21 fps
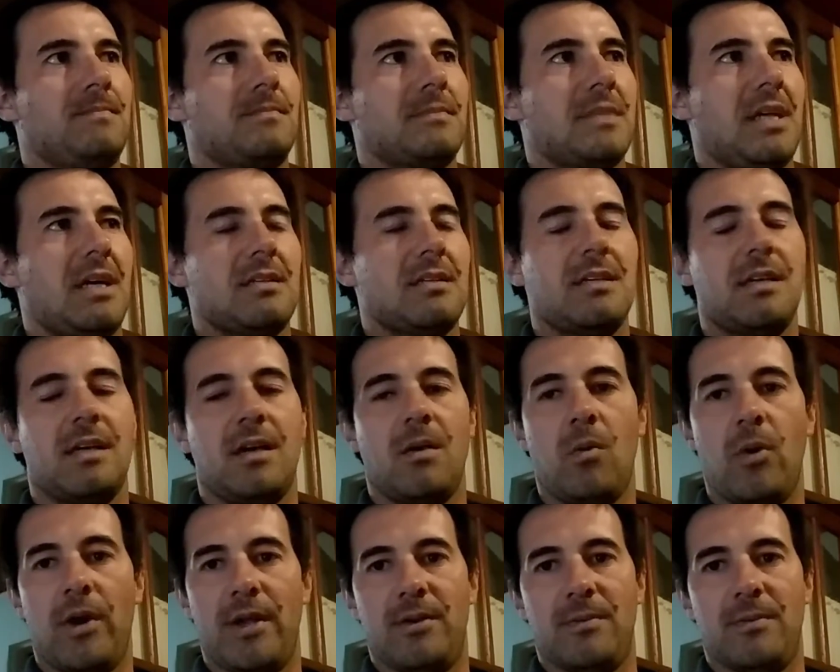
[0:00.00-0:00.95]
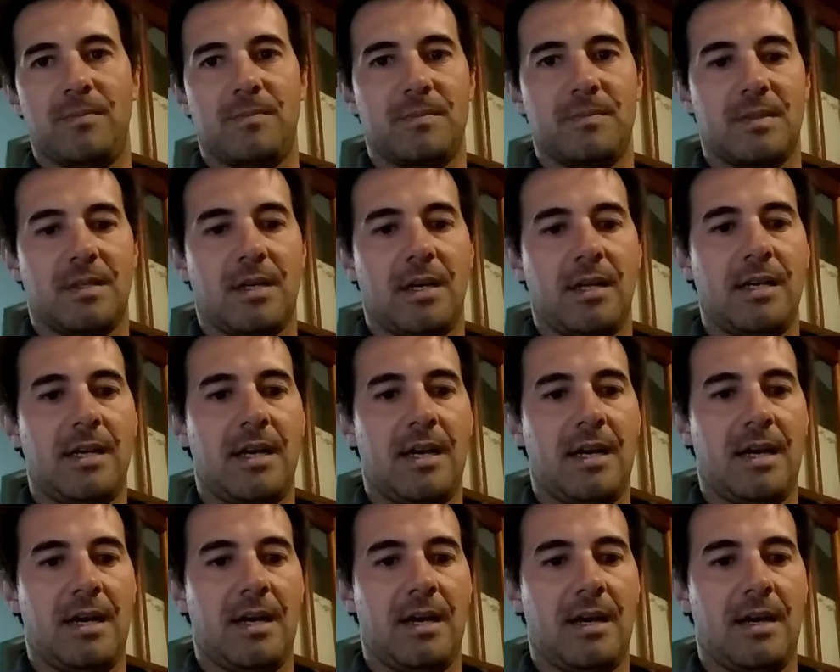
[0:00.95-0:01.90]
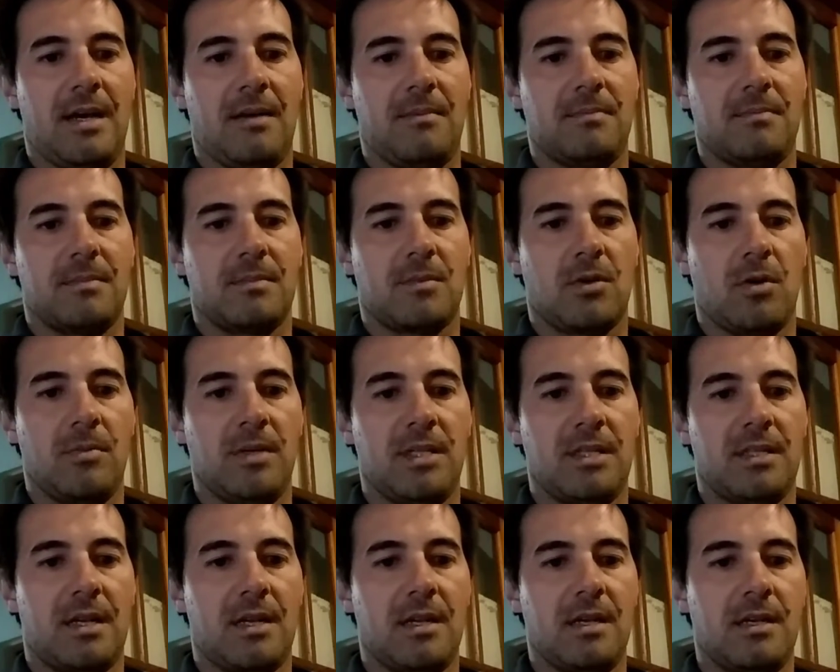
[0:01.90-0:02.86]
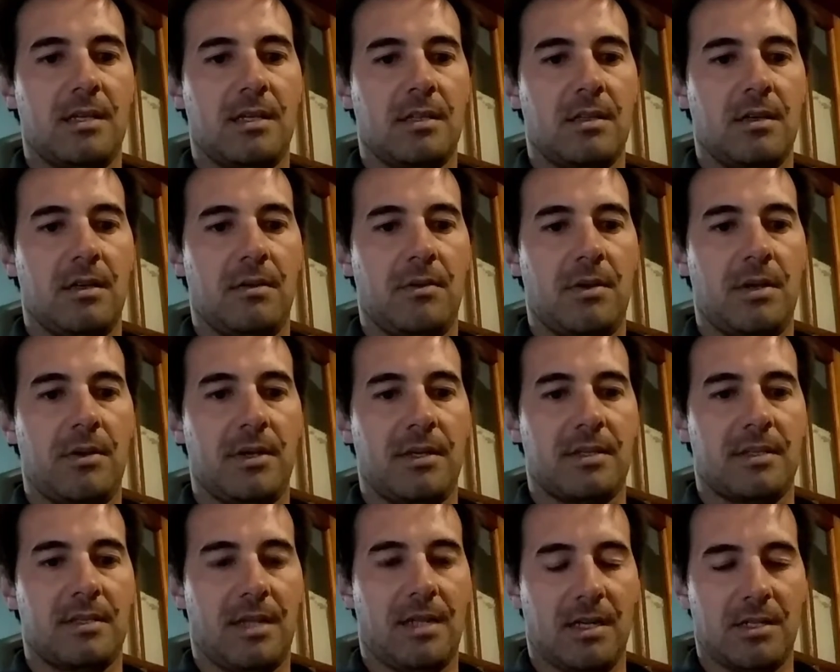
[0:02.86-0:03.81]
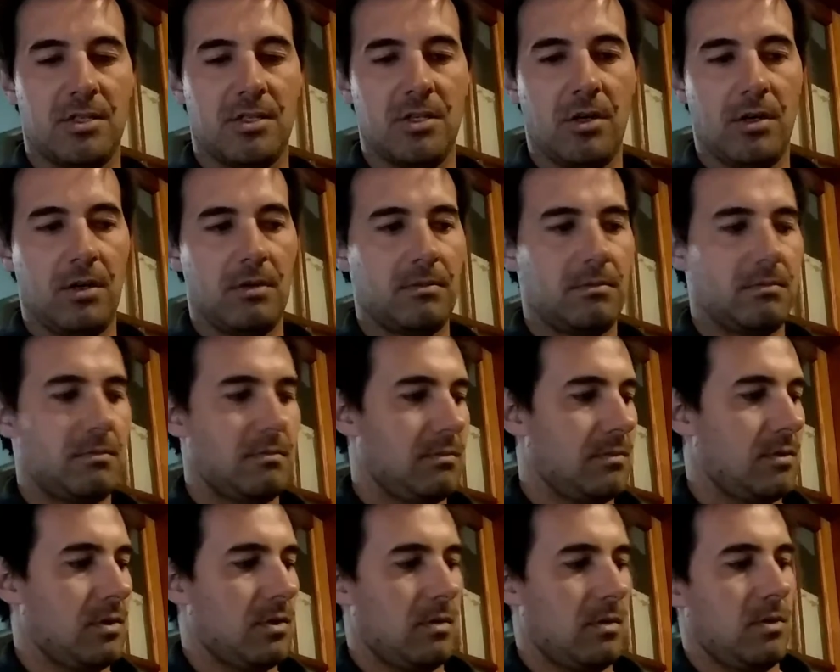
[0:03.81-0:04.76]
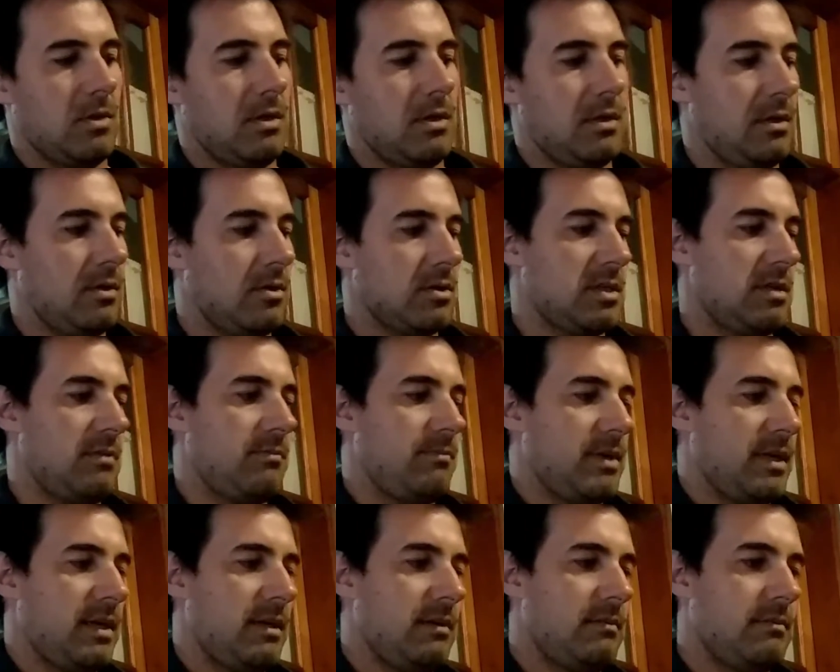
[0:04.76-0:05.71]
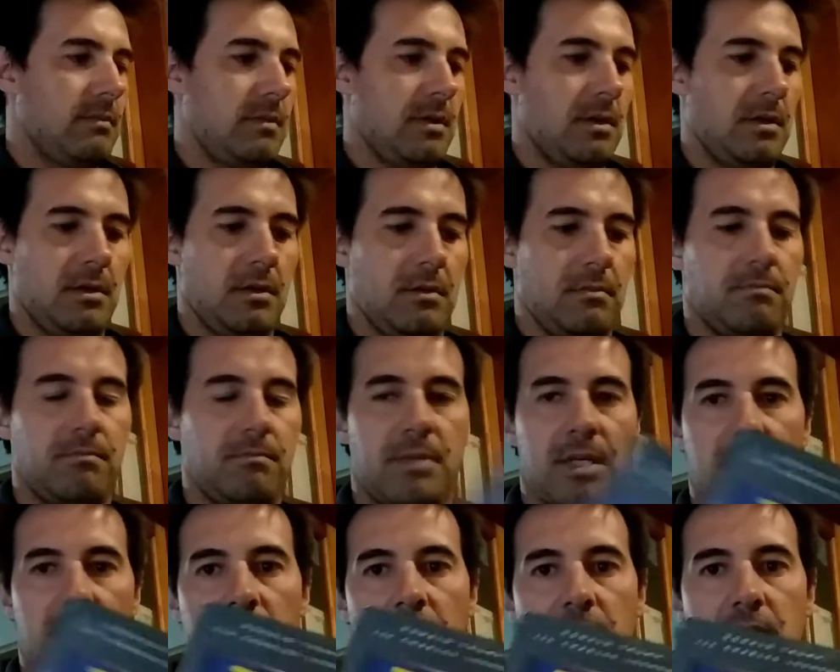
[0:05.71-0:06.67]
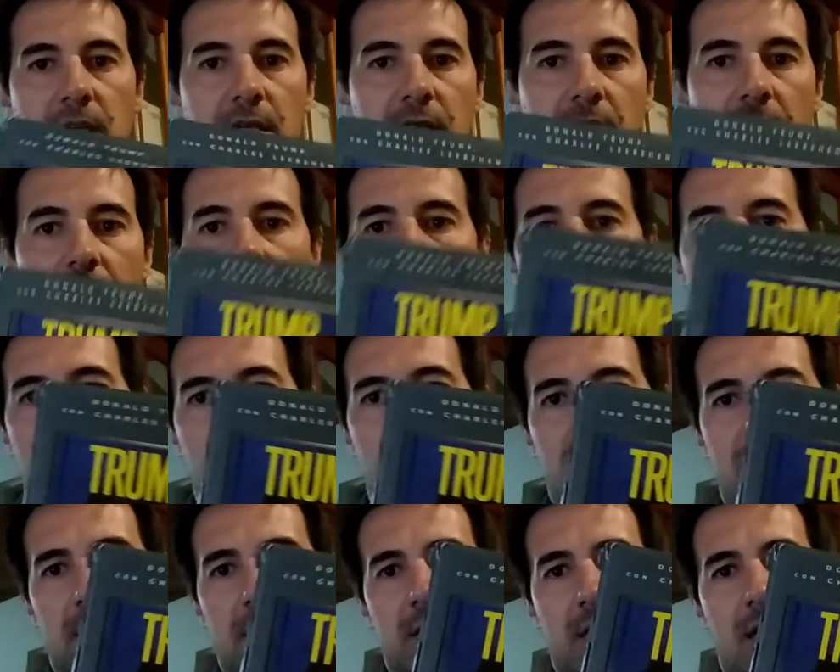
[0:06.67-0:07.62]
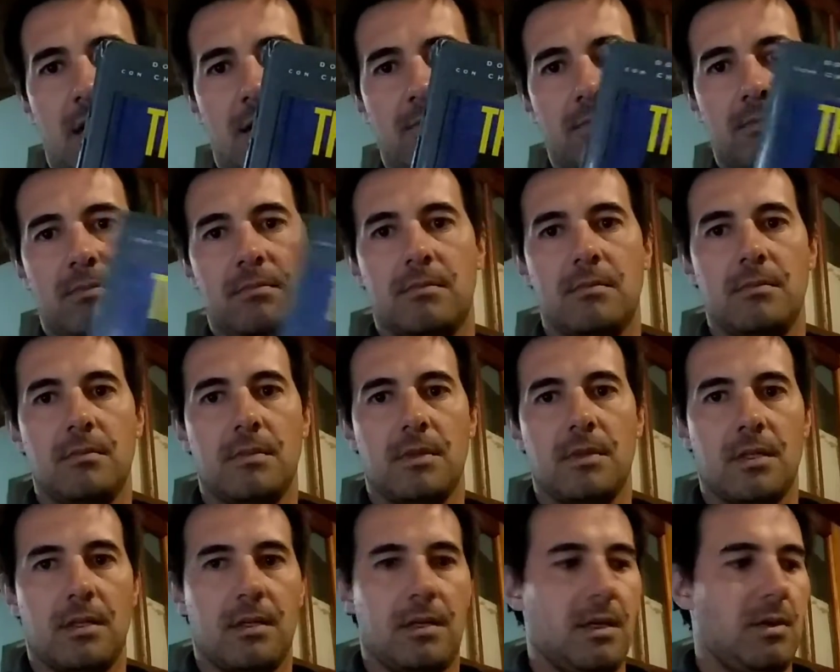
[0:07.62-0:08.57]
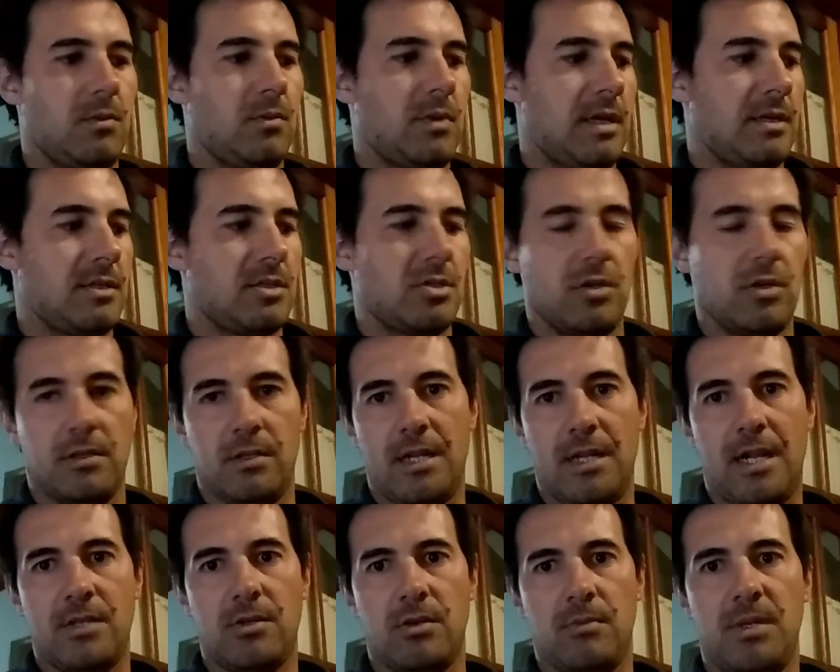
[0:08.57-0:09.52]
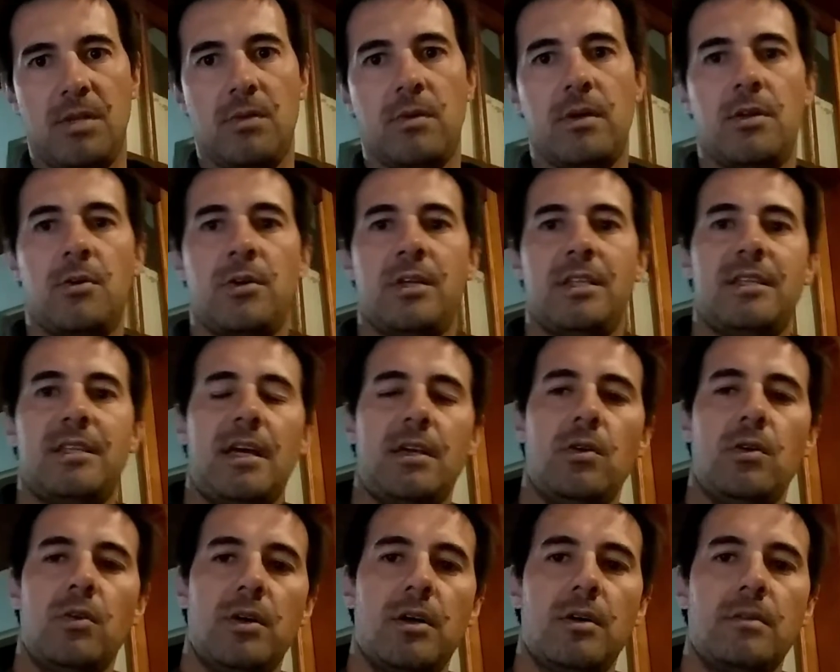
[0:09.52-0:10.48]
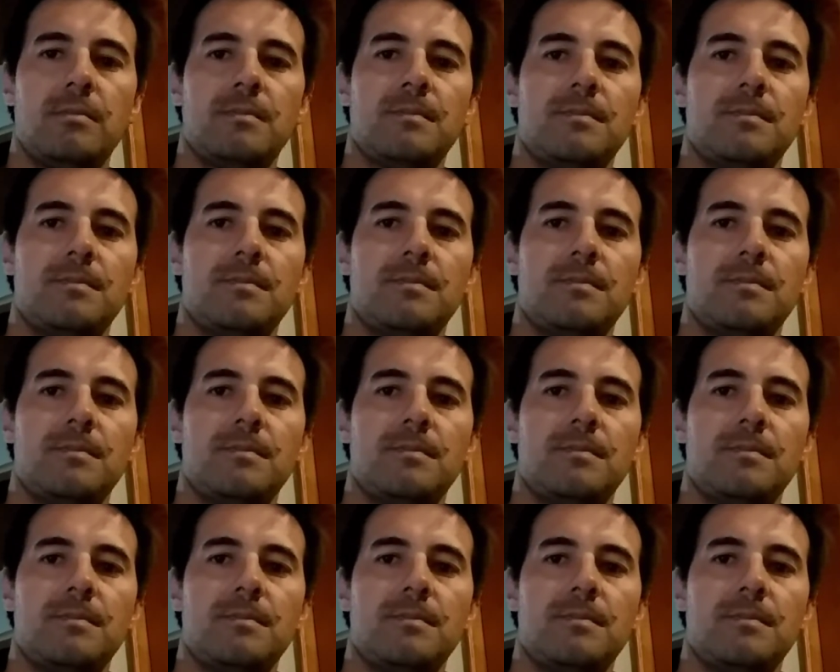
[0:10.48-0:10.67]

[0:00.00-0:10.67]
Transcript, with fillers: así que bueno, quería comentarles esta breve extracción, como les digo siempre, eh, pertenece a este libro de Donald Trump, que es una edición del año 1991